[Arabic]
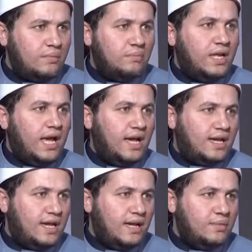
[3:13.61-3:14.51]
من
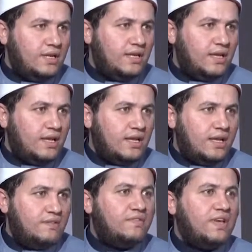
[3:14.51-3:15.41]
احكام
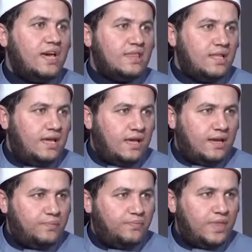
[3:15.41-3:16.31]
آه، في اثنائها